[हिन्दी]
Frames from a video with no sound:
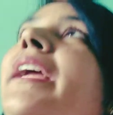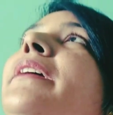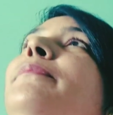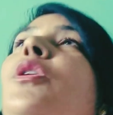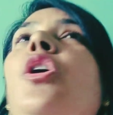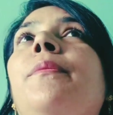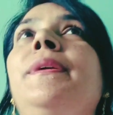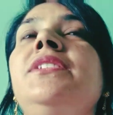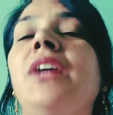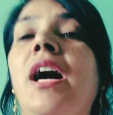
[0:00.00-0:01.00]
एक ब्लॉग
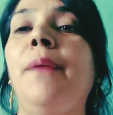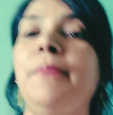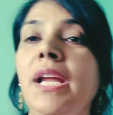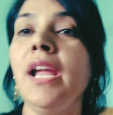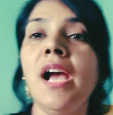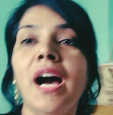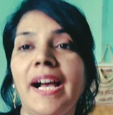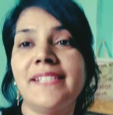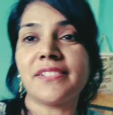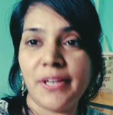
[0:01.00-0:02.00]
में जहाँ हमने
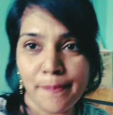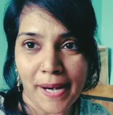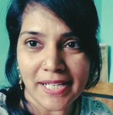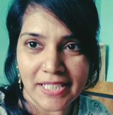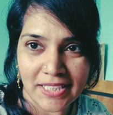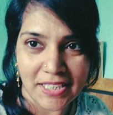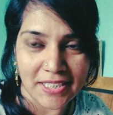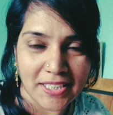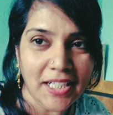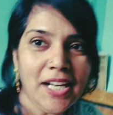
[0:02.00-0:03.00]
आइसक्रीम पार्टी की
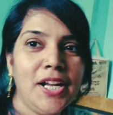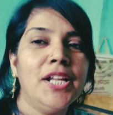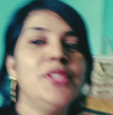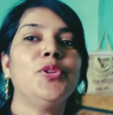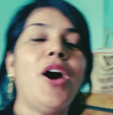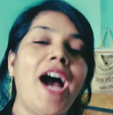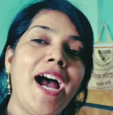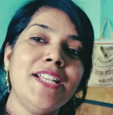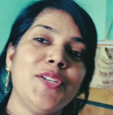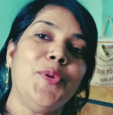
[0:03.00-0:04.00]
थी तो
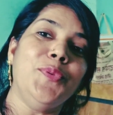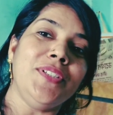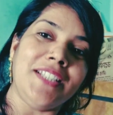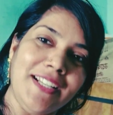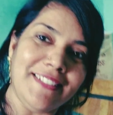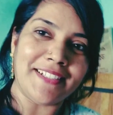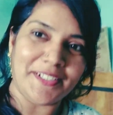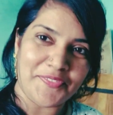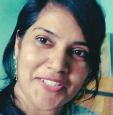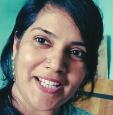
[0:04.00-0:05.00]
आज उनकी
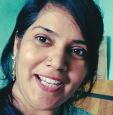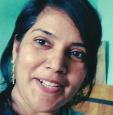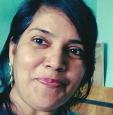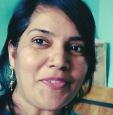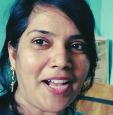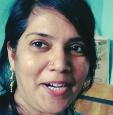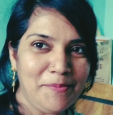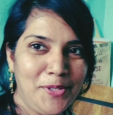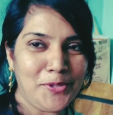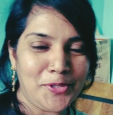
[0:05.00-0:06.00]
तरफ से
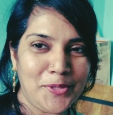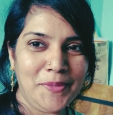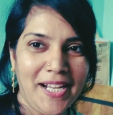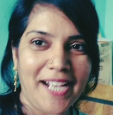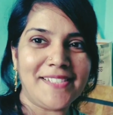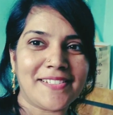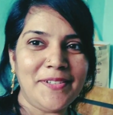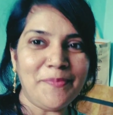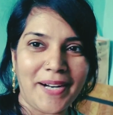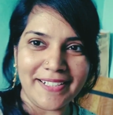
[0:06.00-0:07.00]
हम लोगों को भी
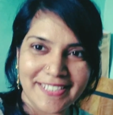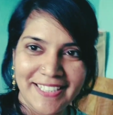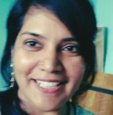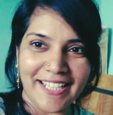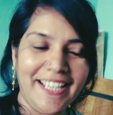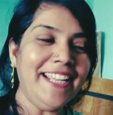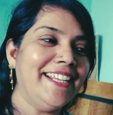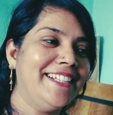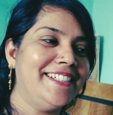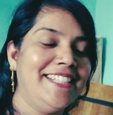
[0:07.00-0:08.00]
आइसक्रीम पार्टी है
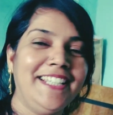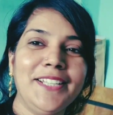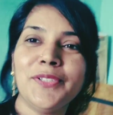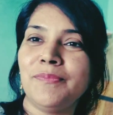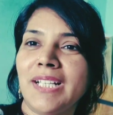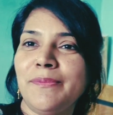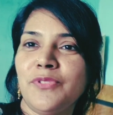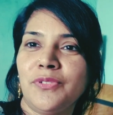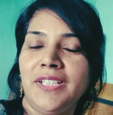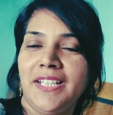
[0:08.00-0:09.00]
ठीक है तो मतलब
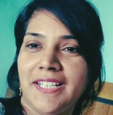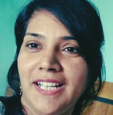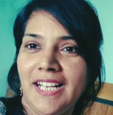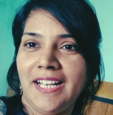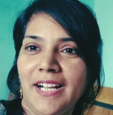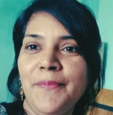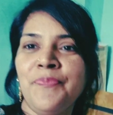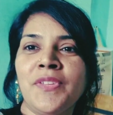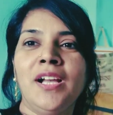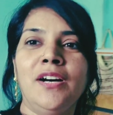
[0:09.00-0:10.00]
जो निखिल है ना
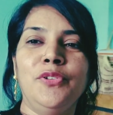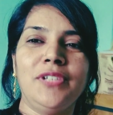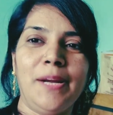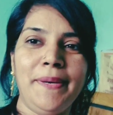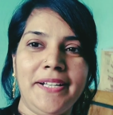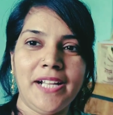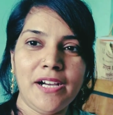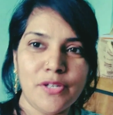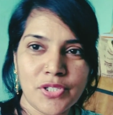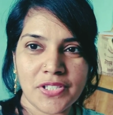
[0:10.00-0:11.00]
उनका बेटा
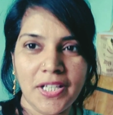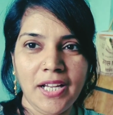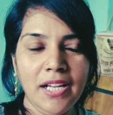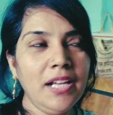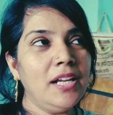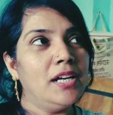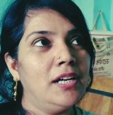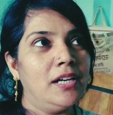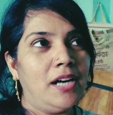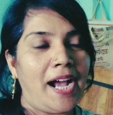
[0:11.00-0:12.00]
उसने
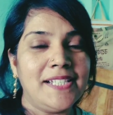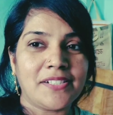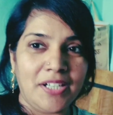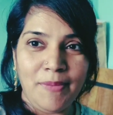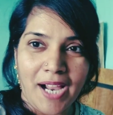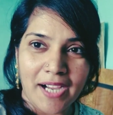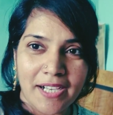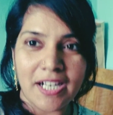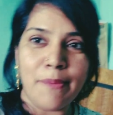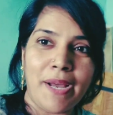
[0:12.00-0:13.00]
आइसक्रीम
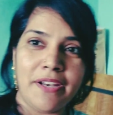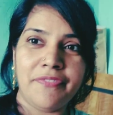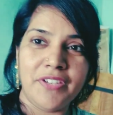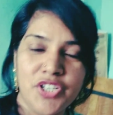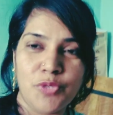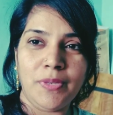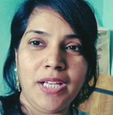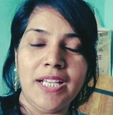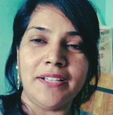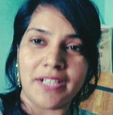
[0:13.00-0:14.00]
लाकर हमारे फ्रिज में
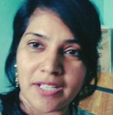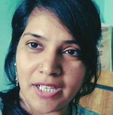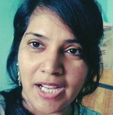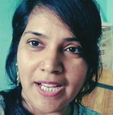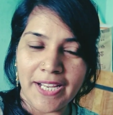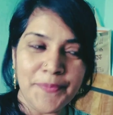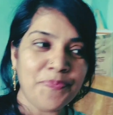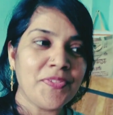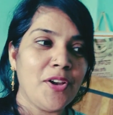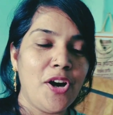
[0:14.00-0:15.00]
रखा है
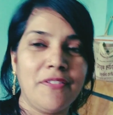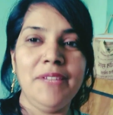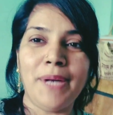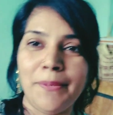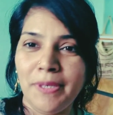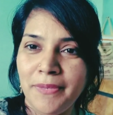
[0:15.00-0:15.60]
और वही भाभी